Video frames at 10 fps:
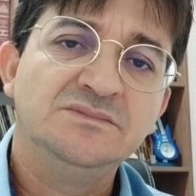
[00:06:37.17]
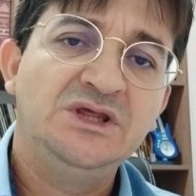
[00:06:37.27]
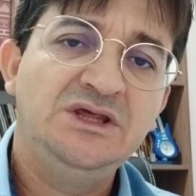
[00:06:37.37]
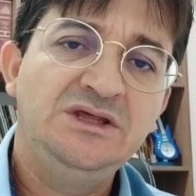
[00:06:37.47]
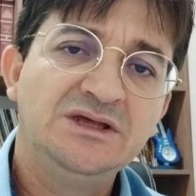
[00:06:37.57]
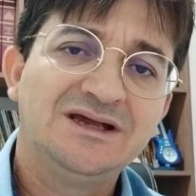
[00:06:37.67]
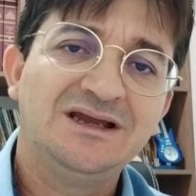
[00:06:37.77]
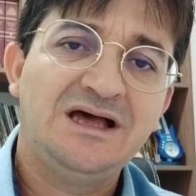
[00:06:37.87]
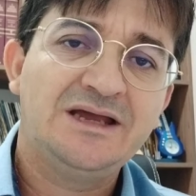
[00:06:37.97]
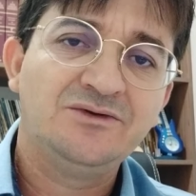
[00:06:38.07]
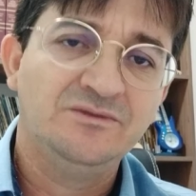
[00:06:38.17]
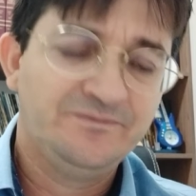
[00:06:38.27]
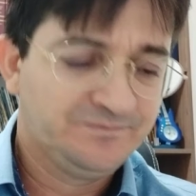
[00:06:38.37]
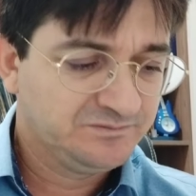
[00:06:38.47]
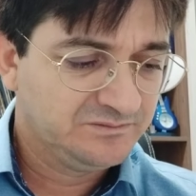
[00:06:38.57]
E claro
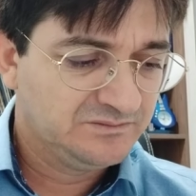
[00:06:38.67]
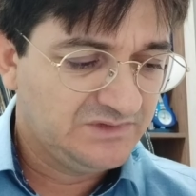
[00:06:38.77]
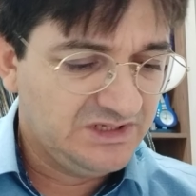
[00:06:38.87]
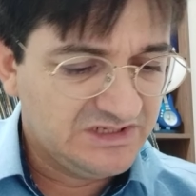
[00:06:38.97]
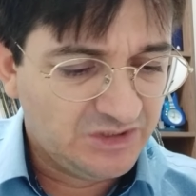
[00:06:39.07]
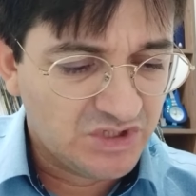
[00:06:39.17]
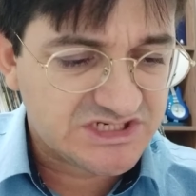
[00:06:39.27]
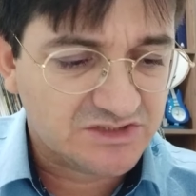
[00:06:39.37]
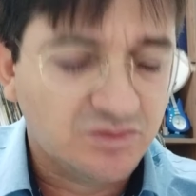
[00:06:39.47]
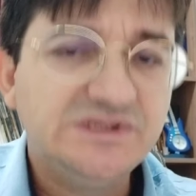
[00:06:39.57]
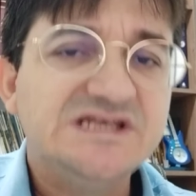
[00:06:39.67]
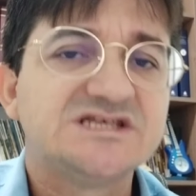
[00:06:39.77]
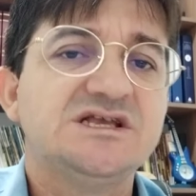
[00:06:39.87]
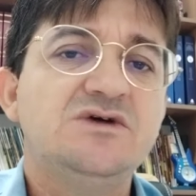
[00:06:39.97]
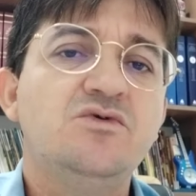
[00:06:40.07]
que na nossa
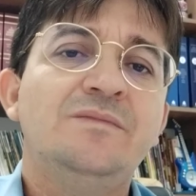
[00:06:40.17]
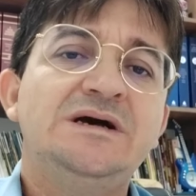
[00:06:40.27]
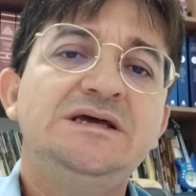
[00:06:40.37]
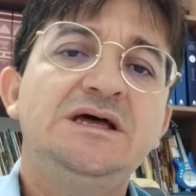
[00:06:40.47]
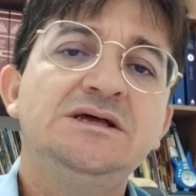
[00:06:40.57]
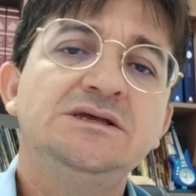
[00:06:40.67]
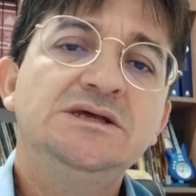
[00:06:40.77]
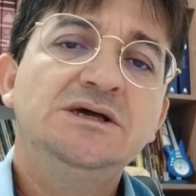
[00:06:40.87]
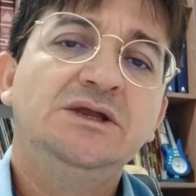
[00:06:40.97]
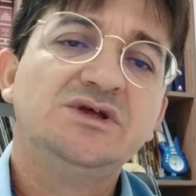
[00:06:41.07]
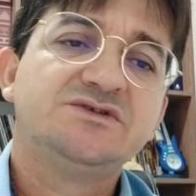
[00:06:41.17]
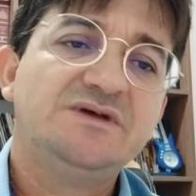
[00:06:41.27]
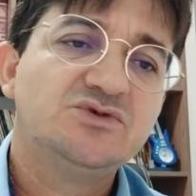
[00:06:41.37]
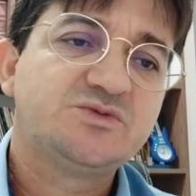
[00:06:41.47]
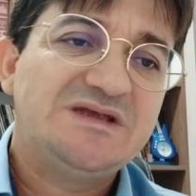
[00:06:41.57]
condição humana nós
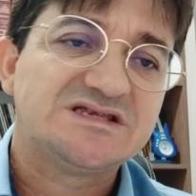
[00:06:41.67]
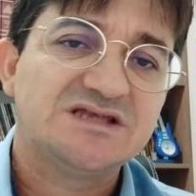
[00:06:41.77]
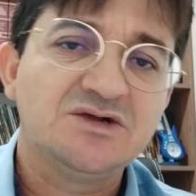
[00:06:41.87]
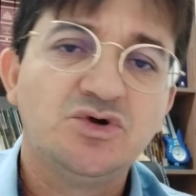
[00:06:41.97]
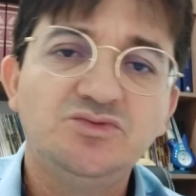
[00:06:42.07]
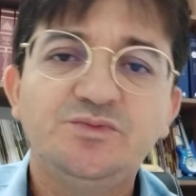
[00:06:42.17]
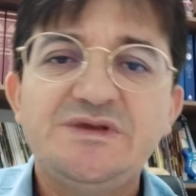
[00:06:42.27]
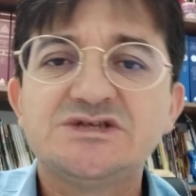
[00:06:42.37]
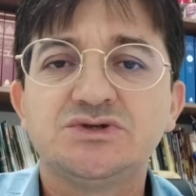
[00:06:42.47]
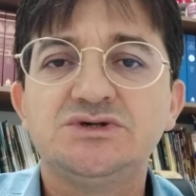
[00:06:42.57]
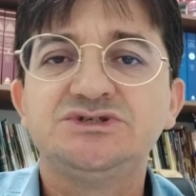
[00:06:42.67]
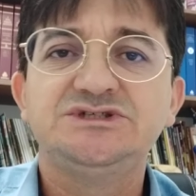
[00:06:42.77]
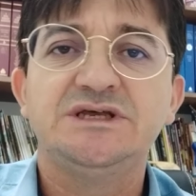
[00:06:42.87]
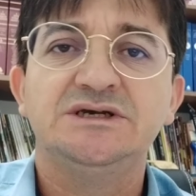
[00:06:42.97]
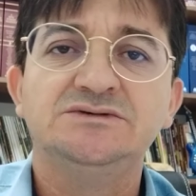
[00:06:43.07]
vamos pensar como pensou
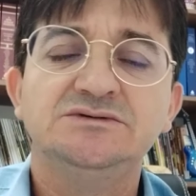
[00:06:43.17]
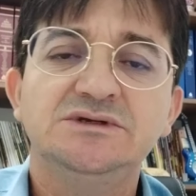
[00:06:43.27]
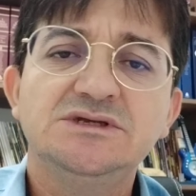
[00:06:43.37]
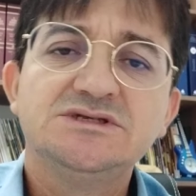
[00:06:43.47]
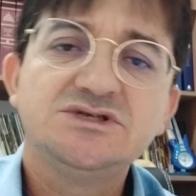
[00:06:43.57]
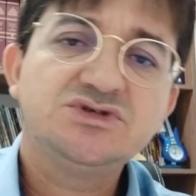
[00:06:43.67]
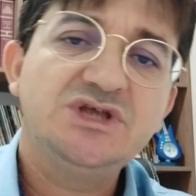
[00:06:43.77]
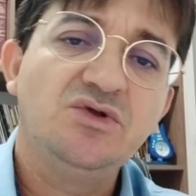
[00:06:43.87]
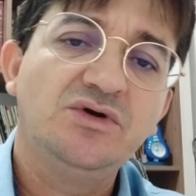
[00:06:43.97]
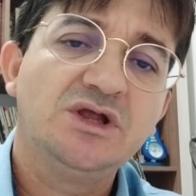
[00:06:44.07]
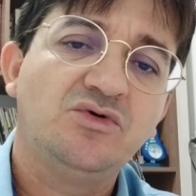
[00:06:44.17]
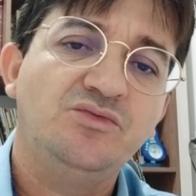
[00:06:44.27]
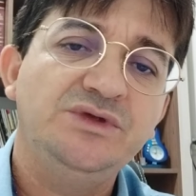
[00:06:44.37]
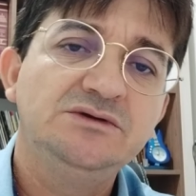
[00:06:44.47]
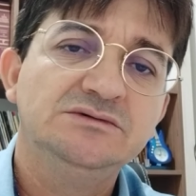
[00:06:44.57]
Gideão: se o Senhor é
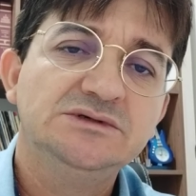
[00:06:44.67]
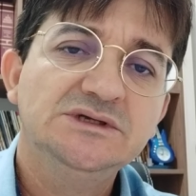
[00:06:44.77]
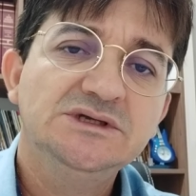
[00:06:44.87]
comigo,